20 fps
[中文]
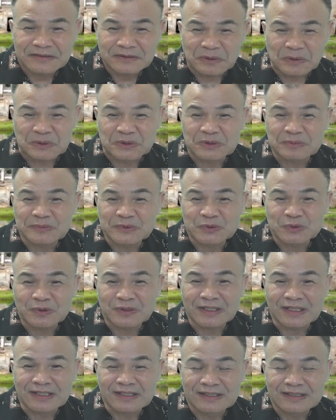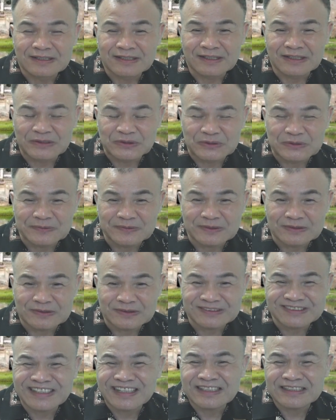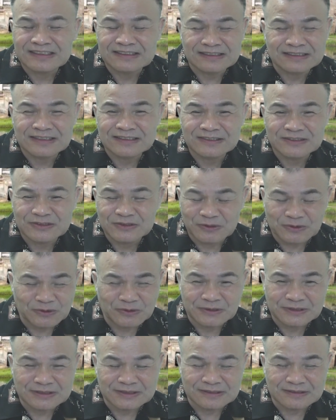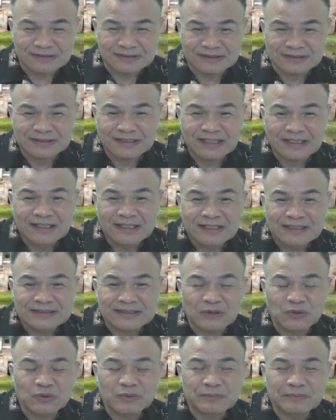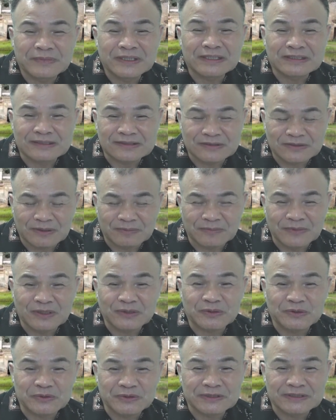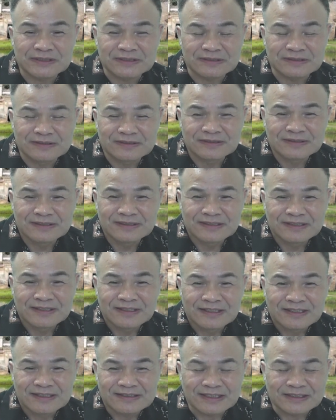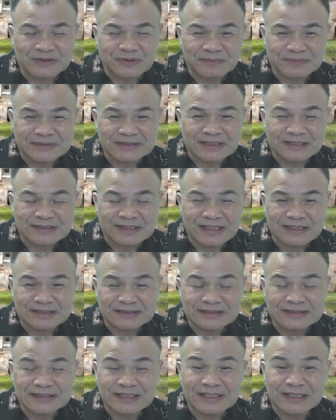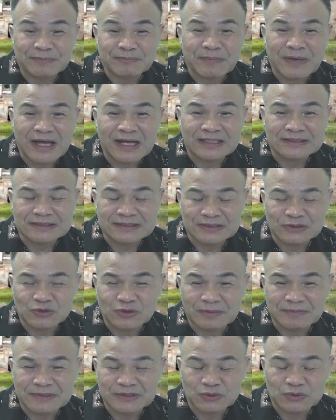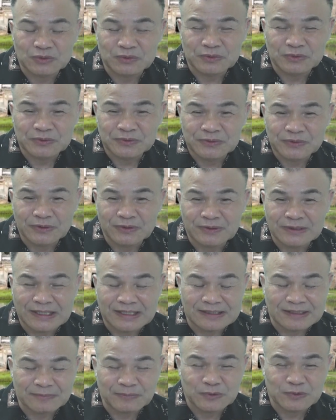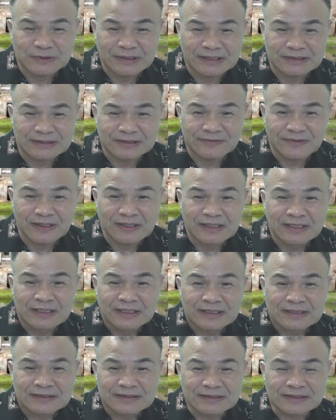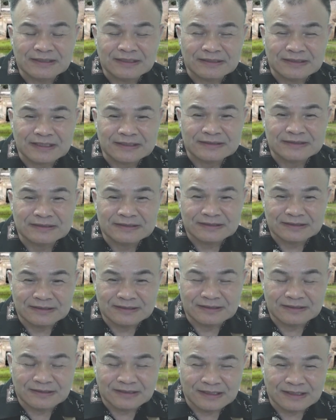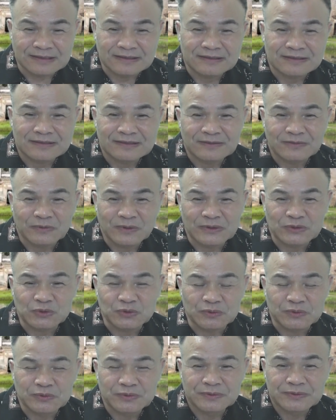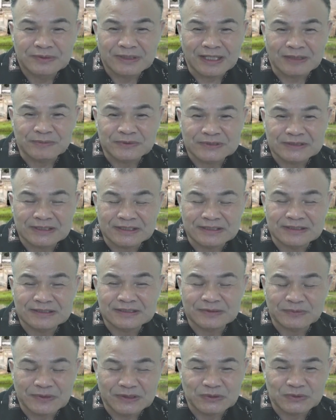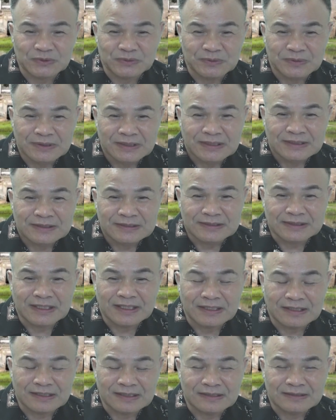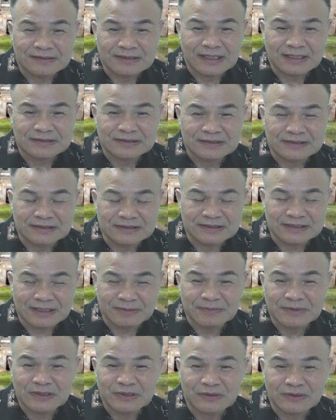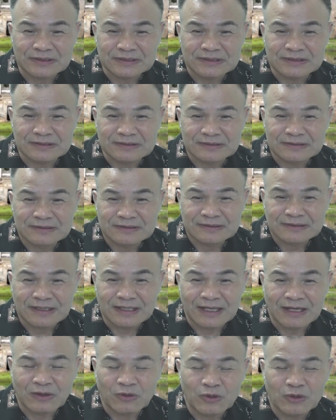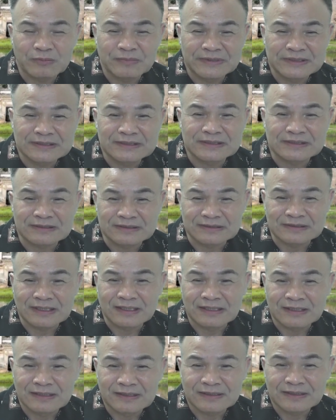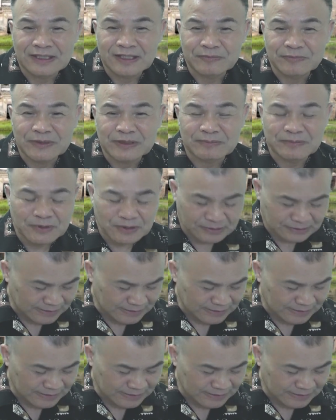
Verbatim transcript: 有人这么说了，有人说，说他一定是有用时，只是他在论命的时候没有用时。但是我们知道，他跟现在的八字算命术有两个不一样的地方：第一个，它是以年为主，而不是以日为主；第二个呢，它是以前面六个字。啊，后面时的并没有